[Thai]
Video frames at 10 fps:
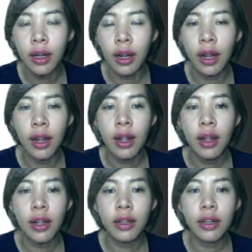นะ
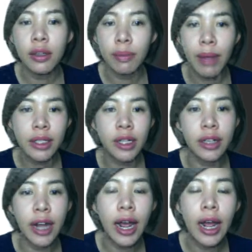it doesn't matter
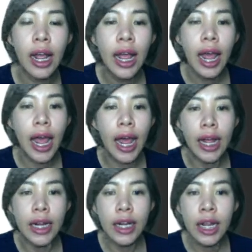นะคะอ่ะ
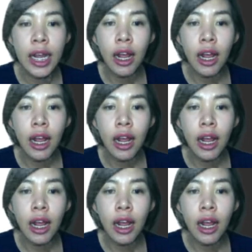ทีนี้